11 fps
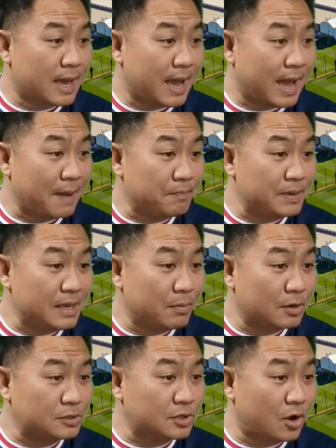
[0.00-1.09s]
หาปีพ
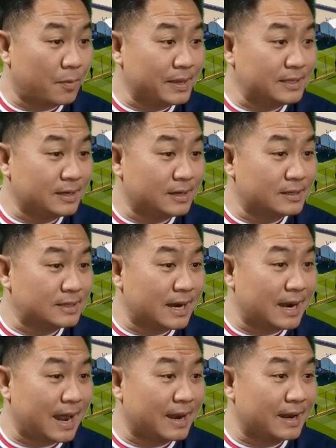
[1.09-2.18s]
ศไม่เจอซะ
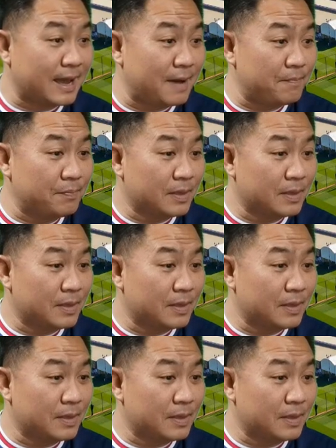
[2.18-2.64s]
ละนะครับ